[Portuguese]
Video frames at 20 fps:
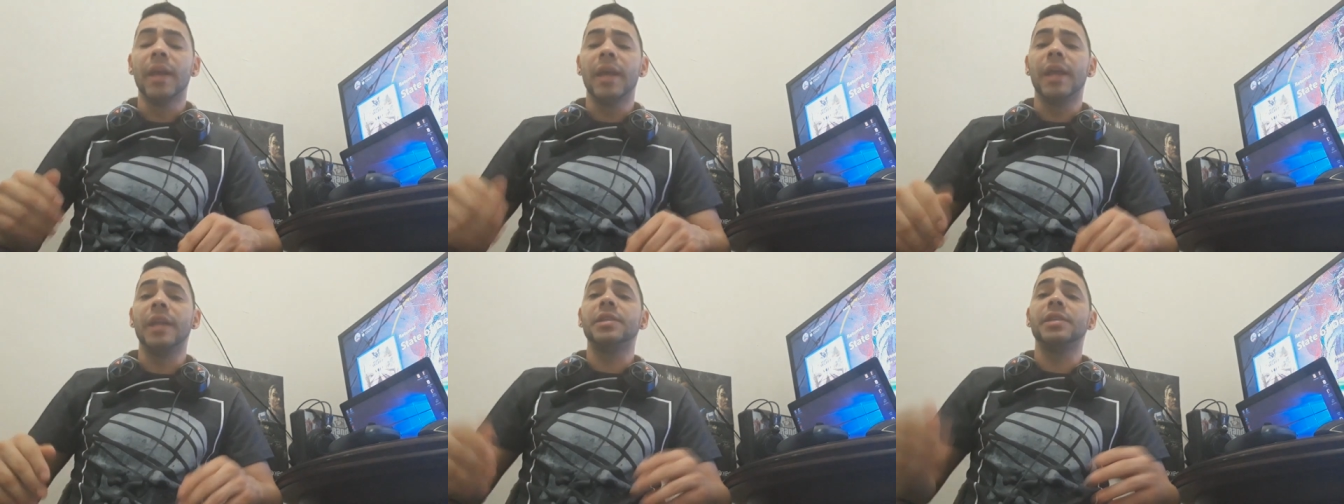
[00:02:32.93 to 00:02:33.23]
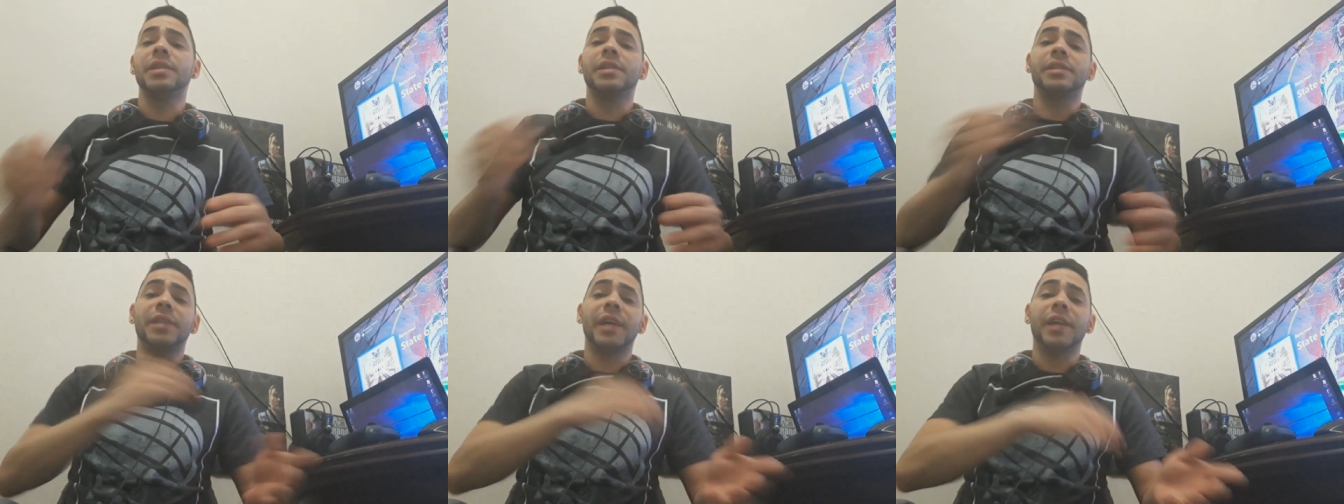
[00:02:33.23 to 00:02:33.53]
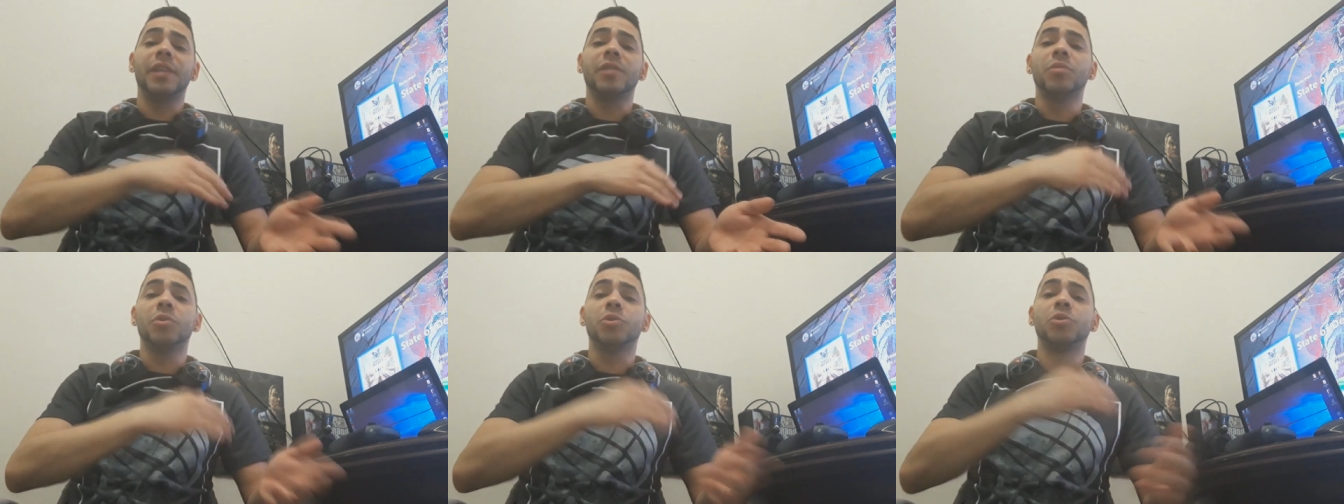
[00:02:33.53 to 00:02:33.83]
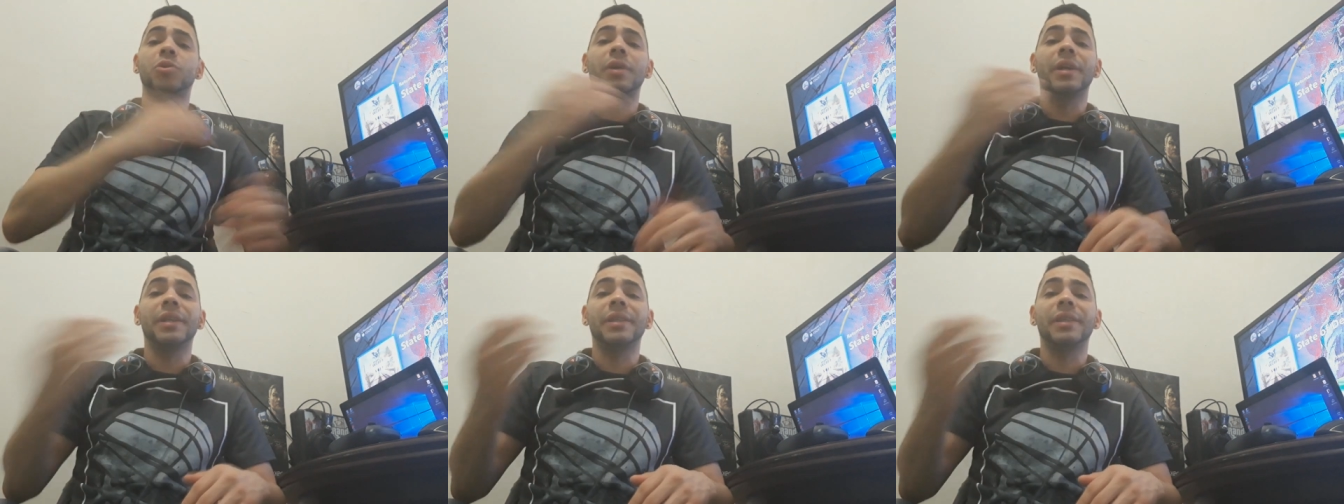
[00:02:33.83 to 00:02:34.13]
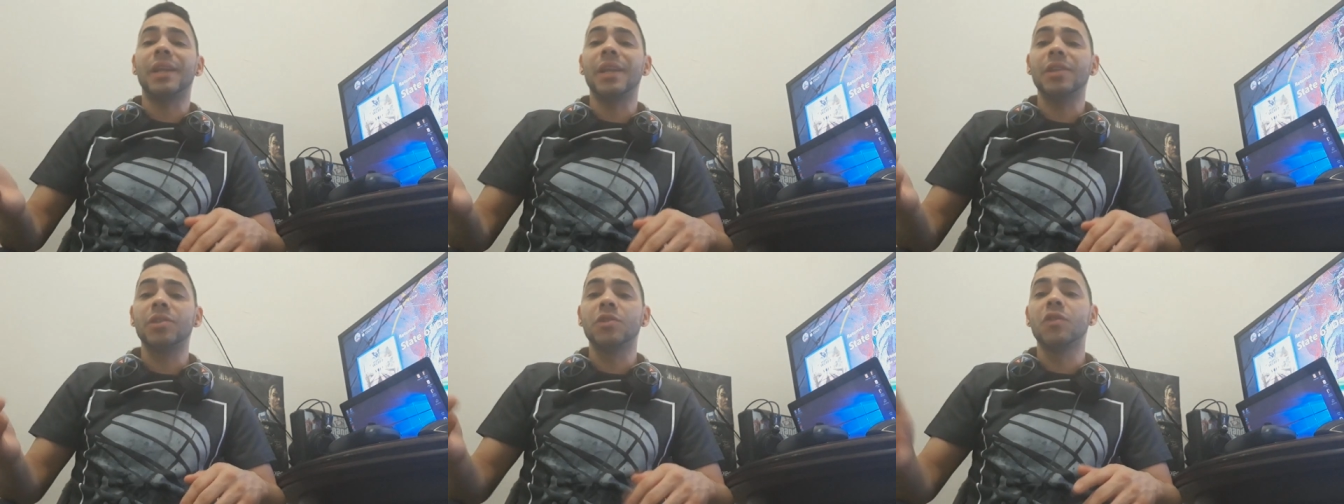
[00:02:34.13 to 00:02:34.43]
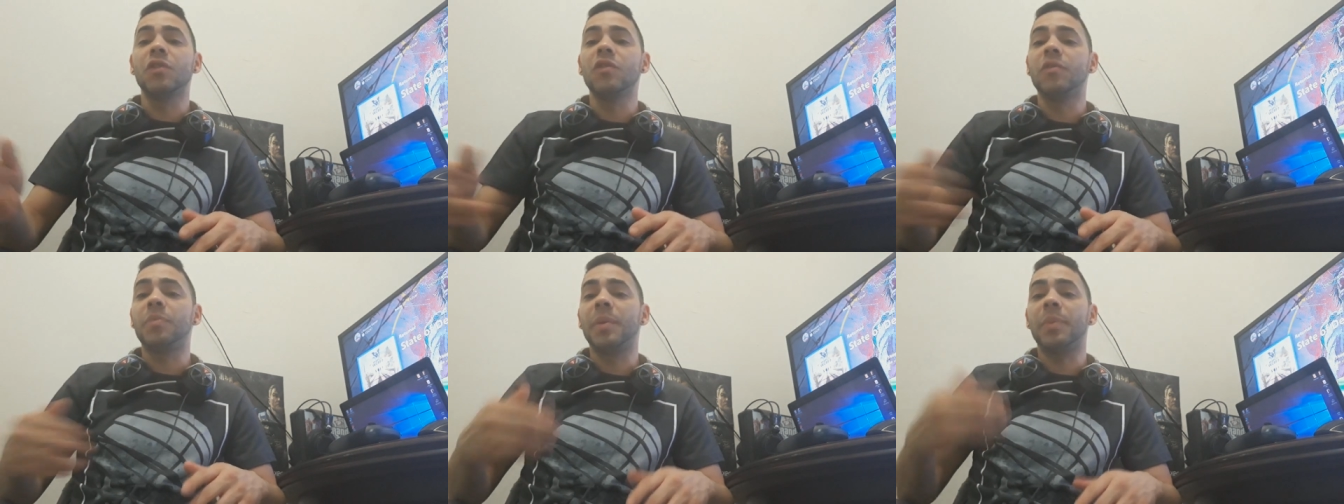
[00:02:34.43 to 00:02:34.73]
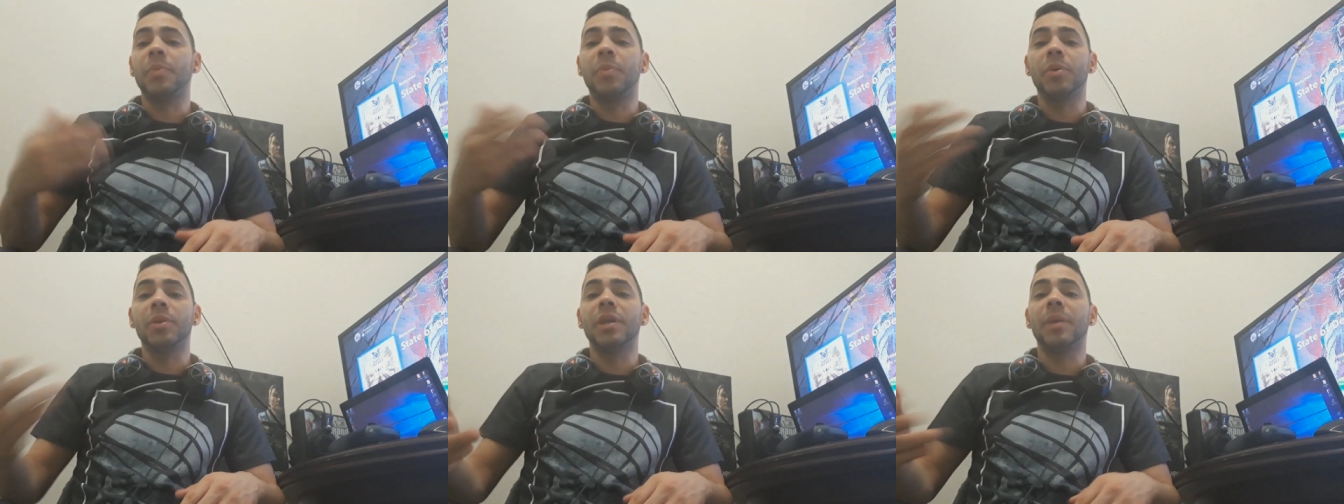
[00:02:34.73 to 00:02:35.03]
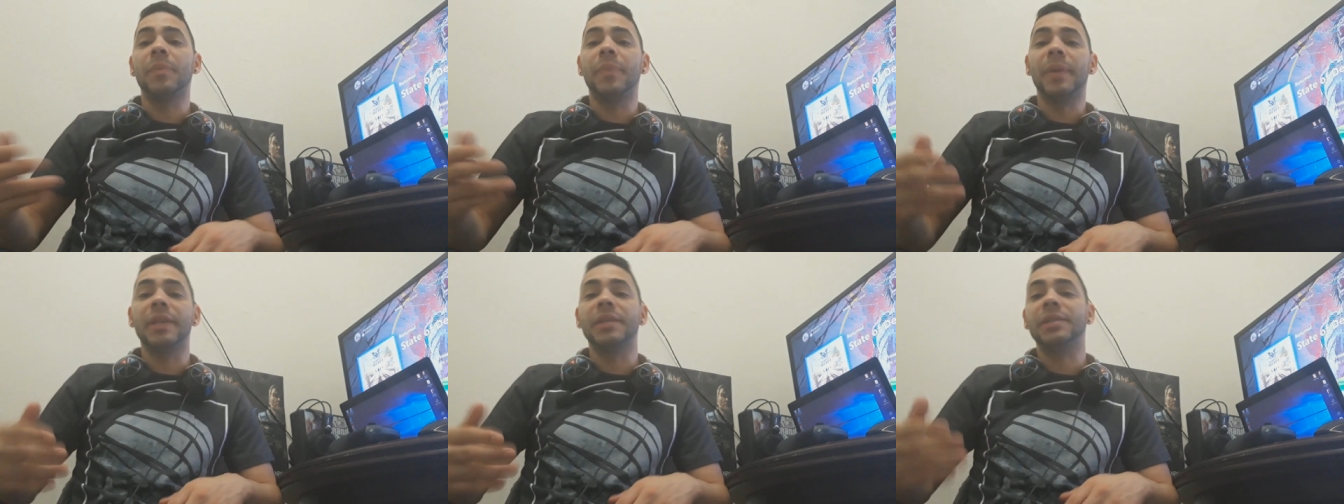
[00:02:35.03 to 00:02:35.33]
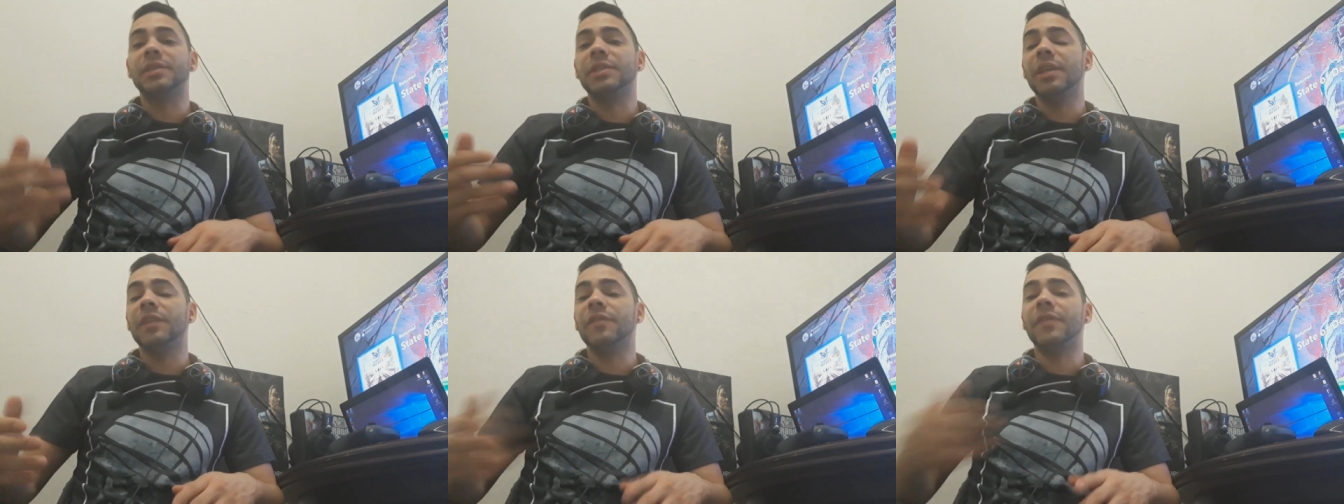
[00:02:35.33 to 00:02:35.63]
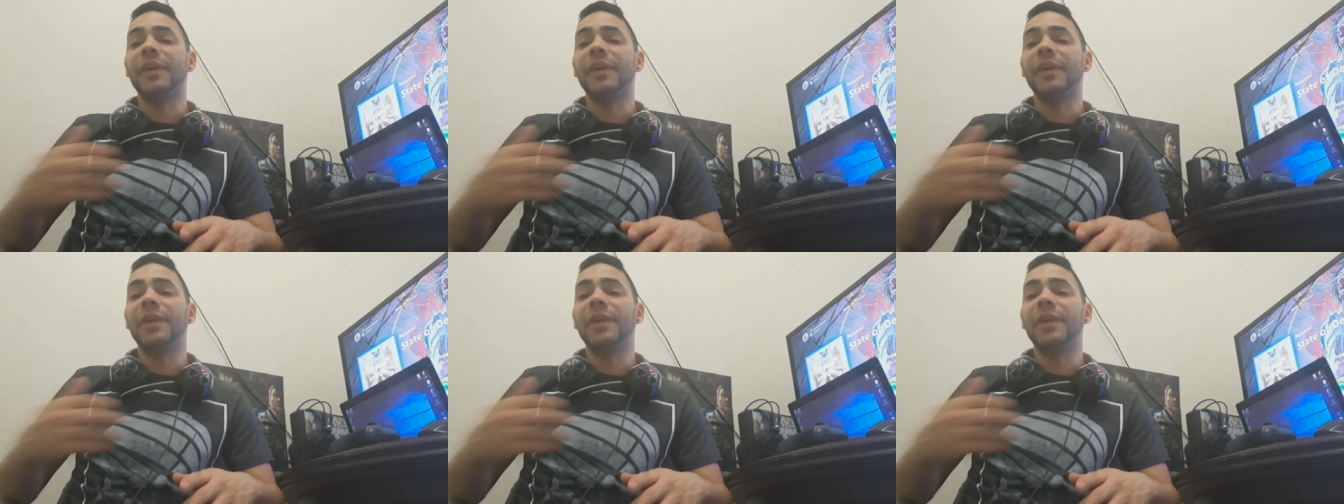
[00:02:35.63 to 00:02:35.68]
Ele tinha que sair do meu jogo e entrar de novo para poder aparecer.